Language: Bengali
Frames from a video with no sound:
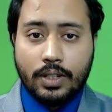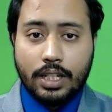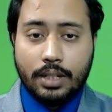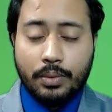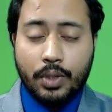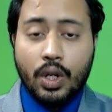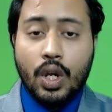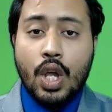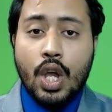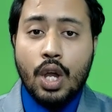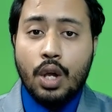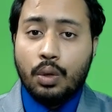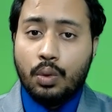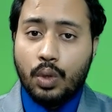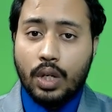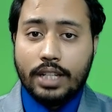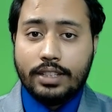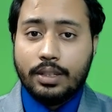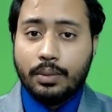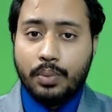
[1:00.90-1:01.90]
করে এবং
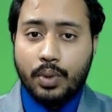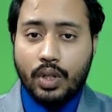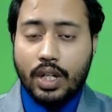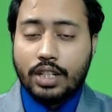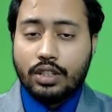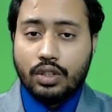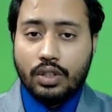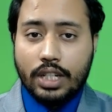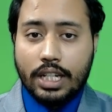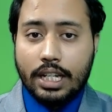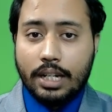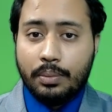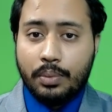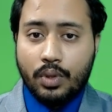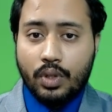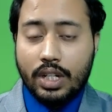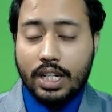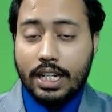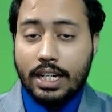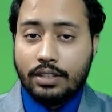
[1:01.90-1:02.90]
কোলাজেন প্রোডাকশনে হেল্প
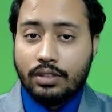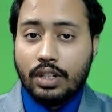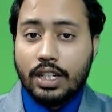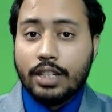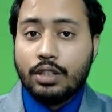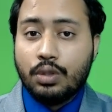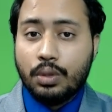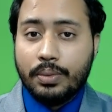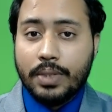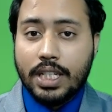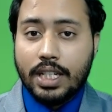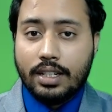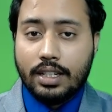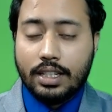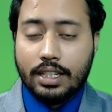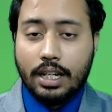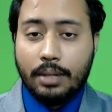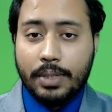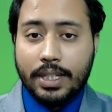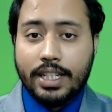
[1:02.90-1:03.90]
করলে আসলে সুবিধাটা
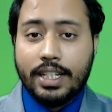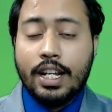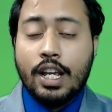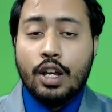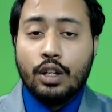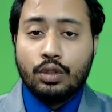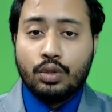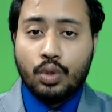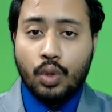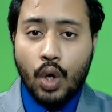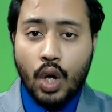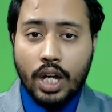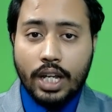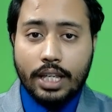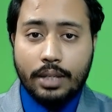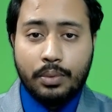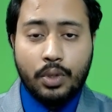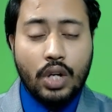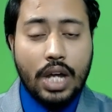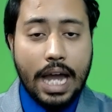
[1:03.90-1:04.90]
কি আমাদের ত্বক
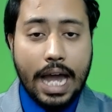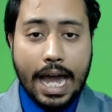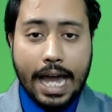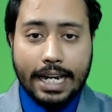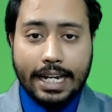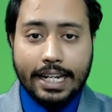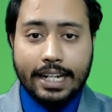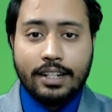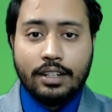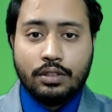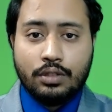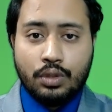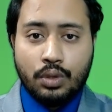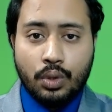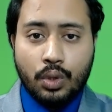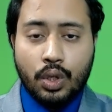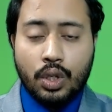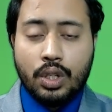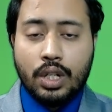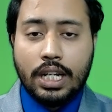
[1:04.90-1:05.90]
এবং হাড়ের
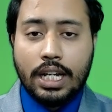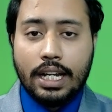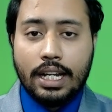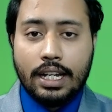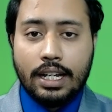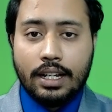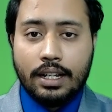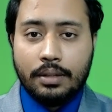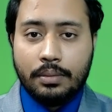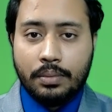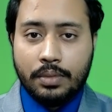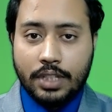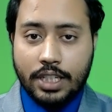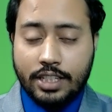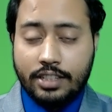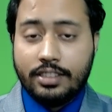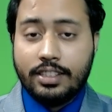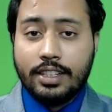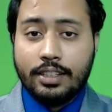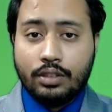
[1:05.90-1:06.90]
সুরক্ষা
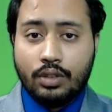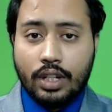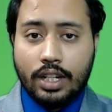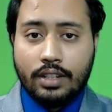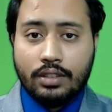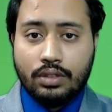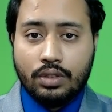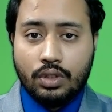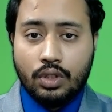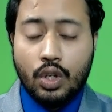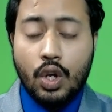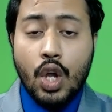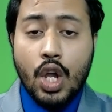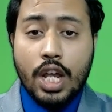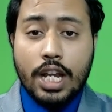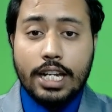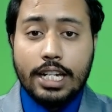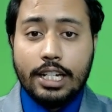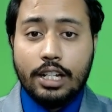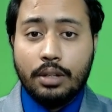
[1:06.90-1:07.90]
নিশ্চিত করার জন্য
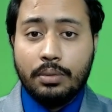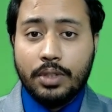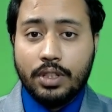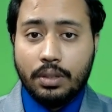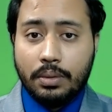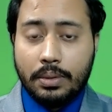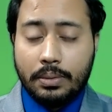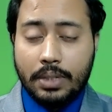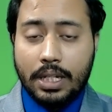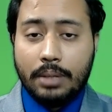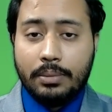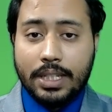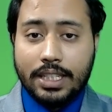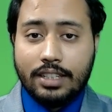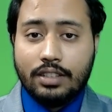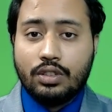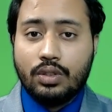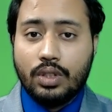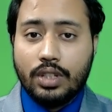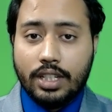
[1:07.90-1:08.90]
নিয়মিতভাবে
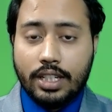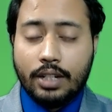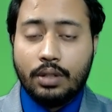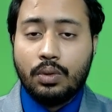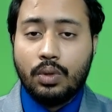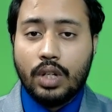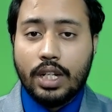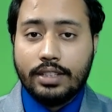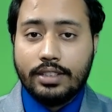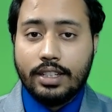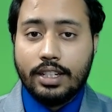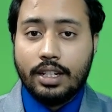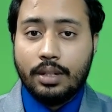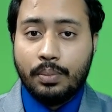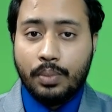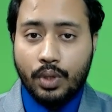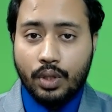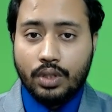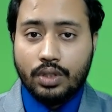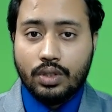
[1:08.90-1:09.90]
আমাদের শরীরে কোলাজেনের
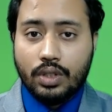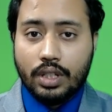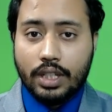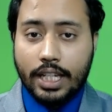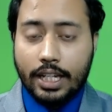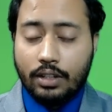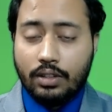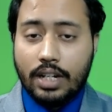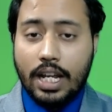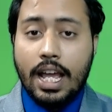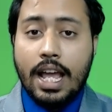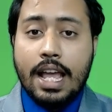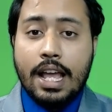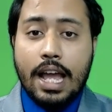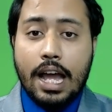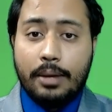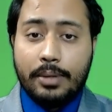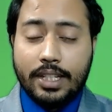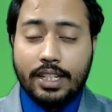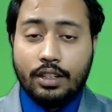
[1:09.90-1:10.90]
প্রয়োজন কেননা
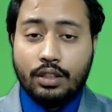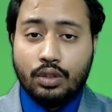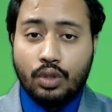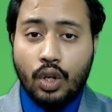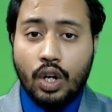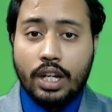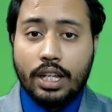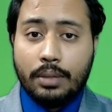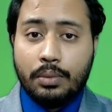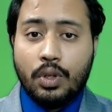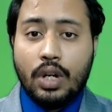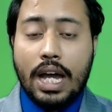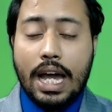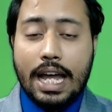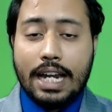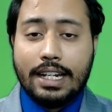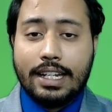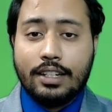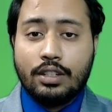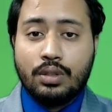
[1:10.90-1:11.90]
আমাদের ত্বক এবং
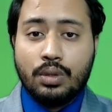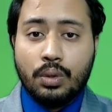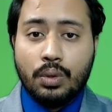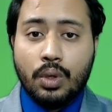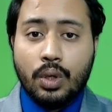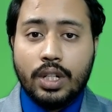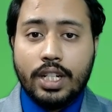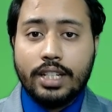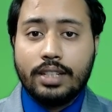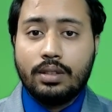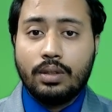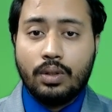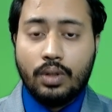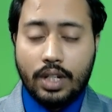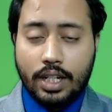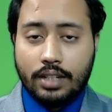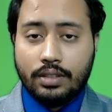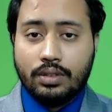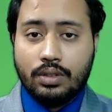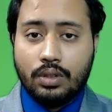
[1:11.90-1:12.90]
হাড়কে সুগঠিত
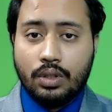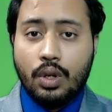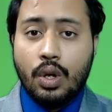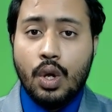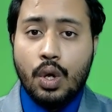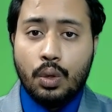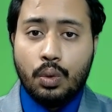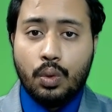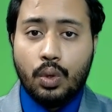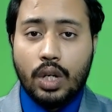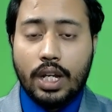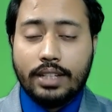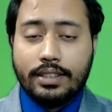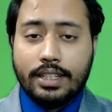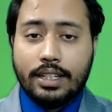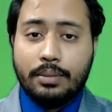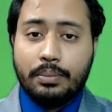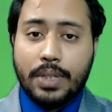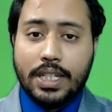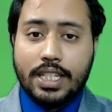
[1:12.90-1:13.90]
করার জন্য
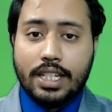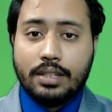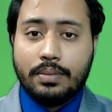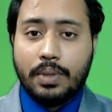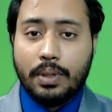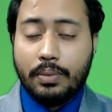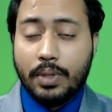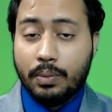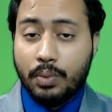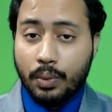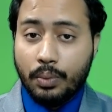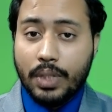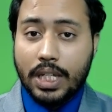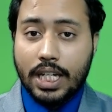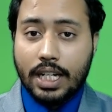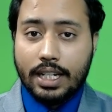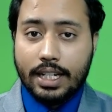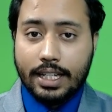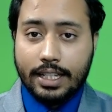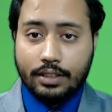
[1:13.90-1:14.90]
কোলাজেন বিশেষভাবে
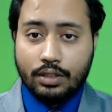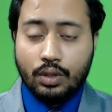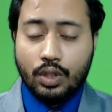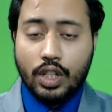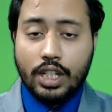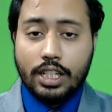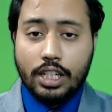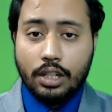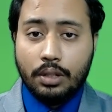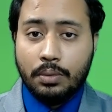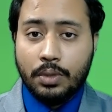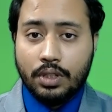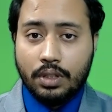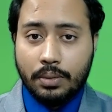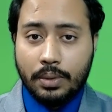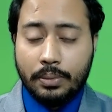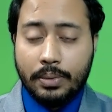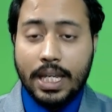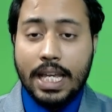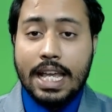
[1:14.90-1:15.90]
ভূমিকা রাখে এজন্যই
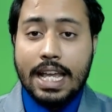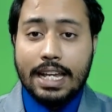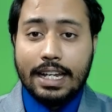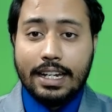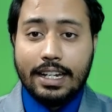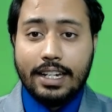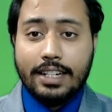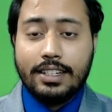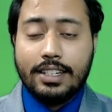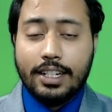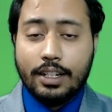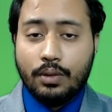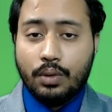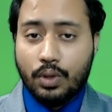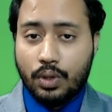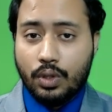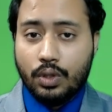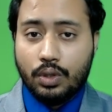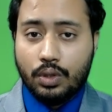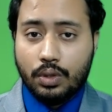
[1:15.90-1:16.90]
নিয়মিতভাবে গ্রিন টি
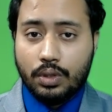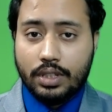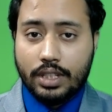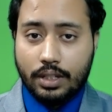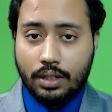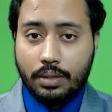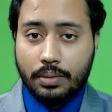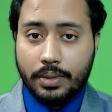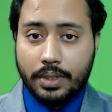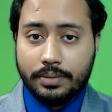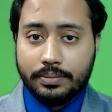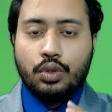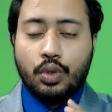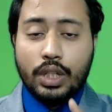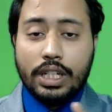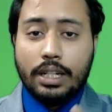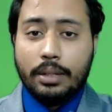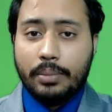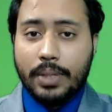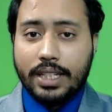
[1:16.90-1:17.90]
গ্রহণ করতে হবে
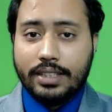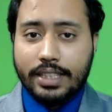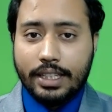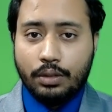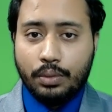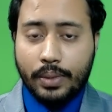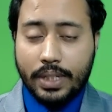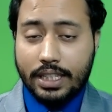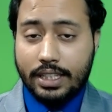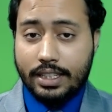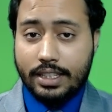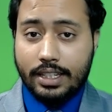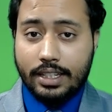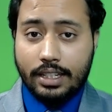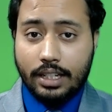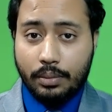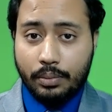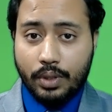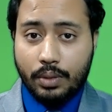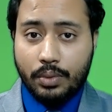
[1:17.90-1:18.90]
দুই নম্বর যে উপাদানটার
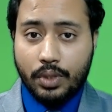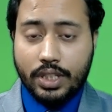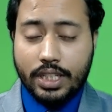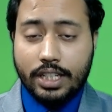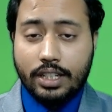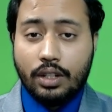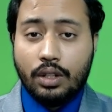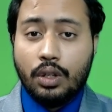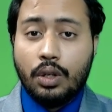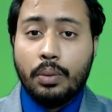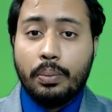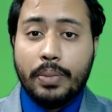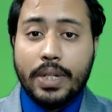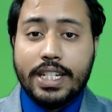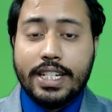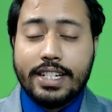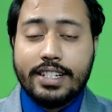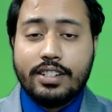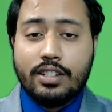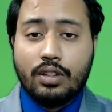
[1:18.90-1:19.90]
নাম বলবো সেটা হলো
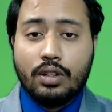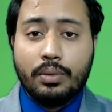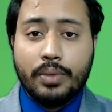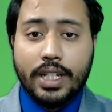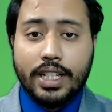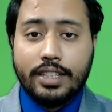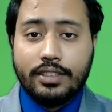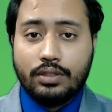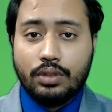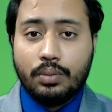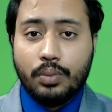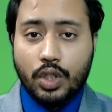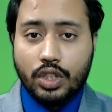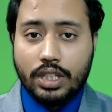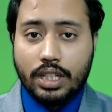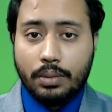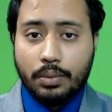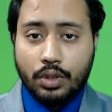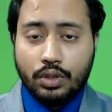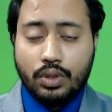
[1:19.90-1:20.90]
বিশেষ রকমের কিছু
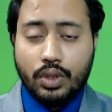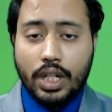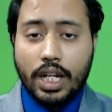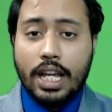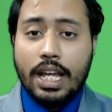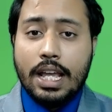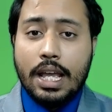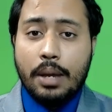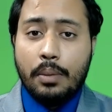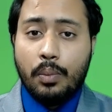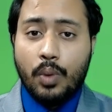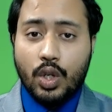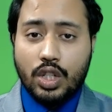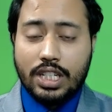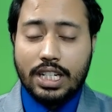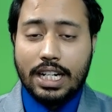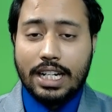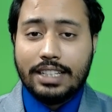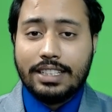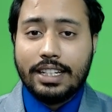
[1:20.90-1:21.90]
মশলা বন্ধুরা
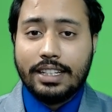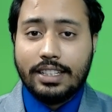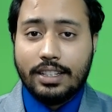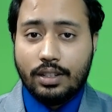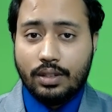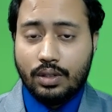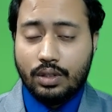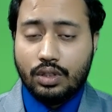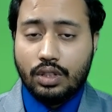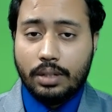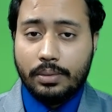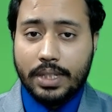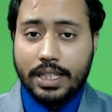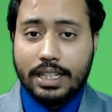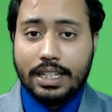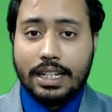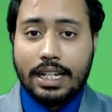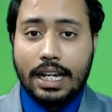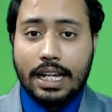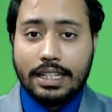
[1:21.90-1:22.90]
মশলা সাধারণত
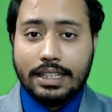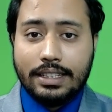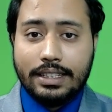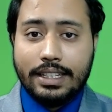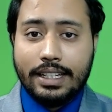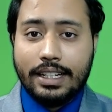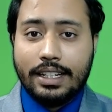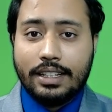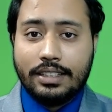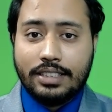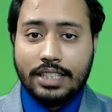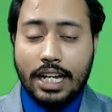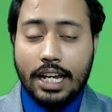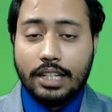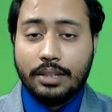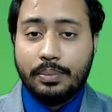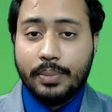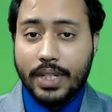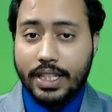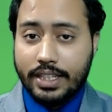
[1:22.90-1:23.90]
আমাদের খাদ্যের
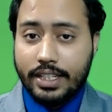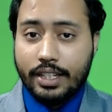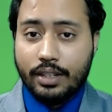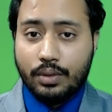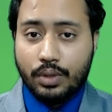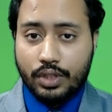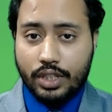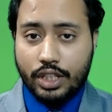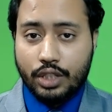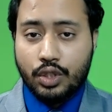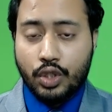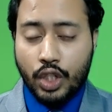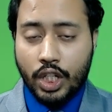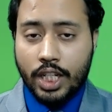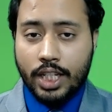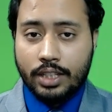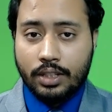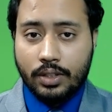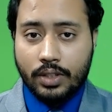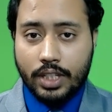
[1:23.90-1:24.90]
স্বাদ বৃদ্ধি করতে
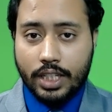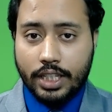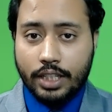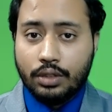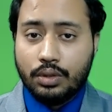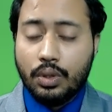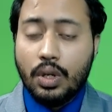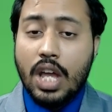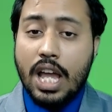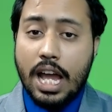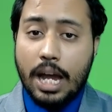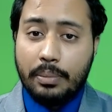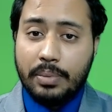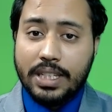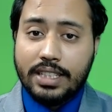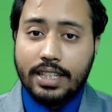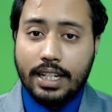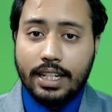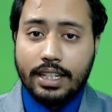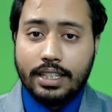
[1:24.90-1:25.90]
সহায়তা করে কিন্তু আপনি
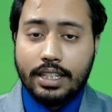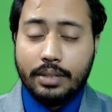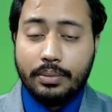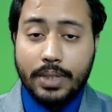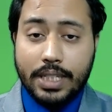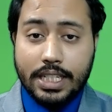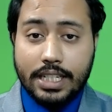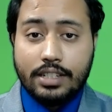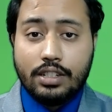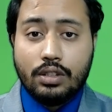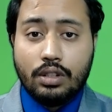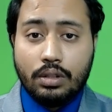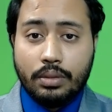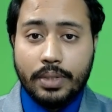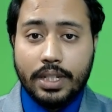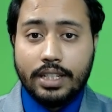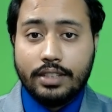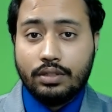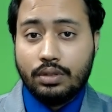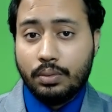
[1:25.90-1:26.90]
জানেন কি বিশেষ
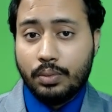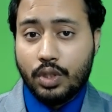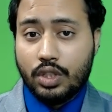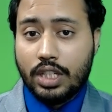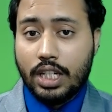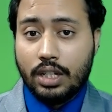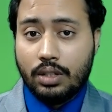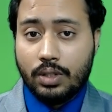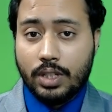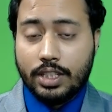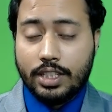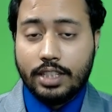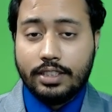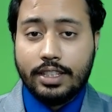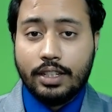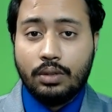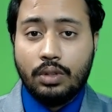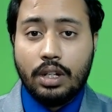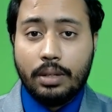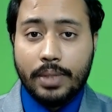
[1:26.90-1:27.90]
রকমের কিছু মশলা রয়েছে
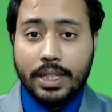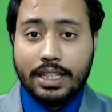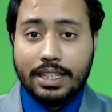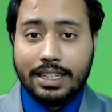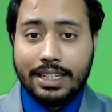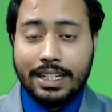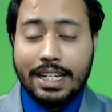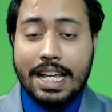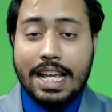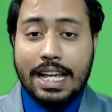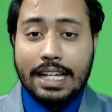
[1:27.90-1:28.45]
যেগুলো আমাদেরকে